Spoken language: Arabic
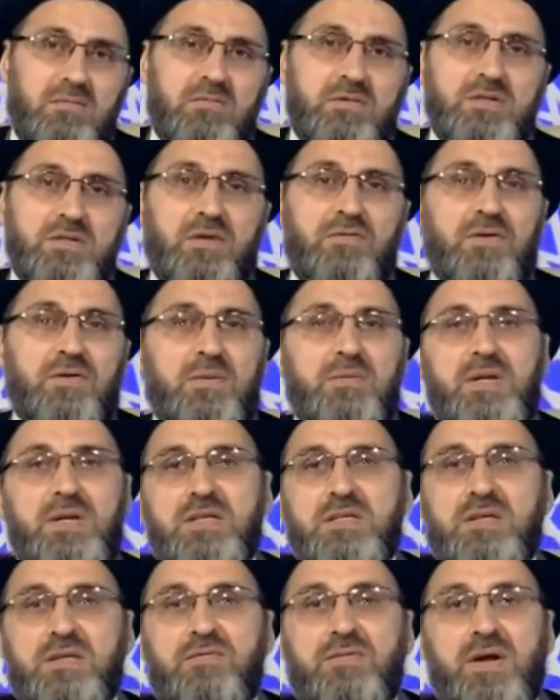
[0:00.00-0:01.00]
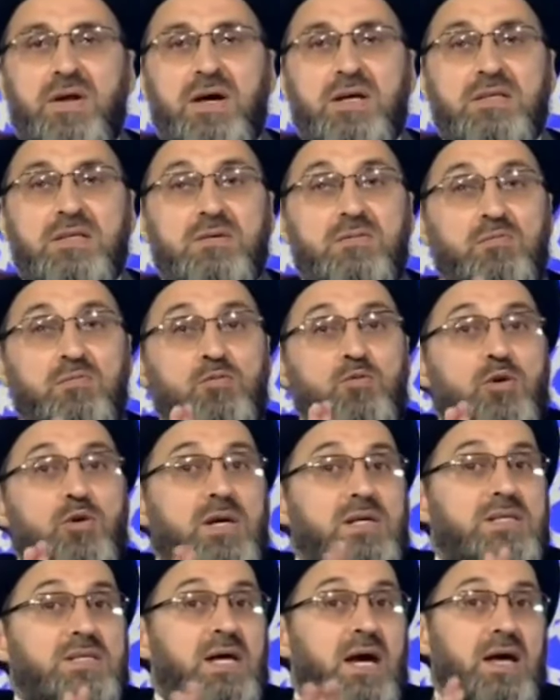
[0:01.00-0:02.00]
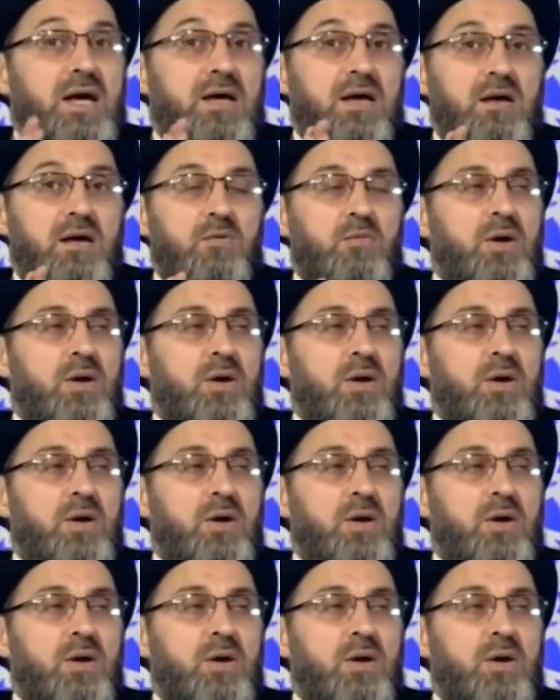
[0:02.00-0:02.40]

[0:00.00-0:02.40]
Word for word: سفرة من السفرات مو كسائق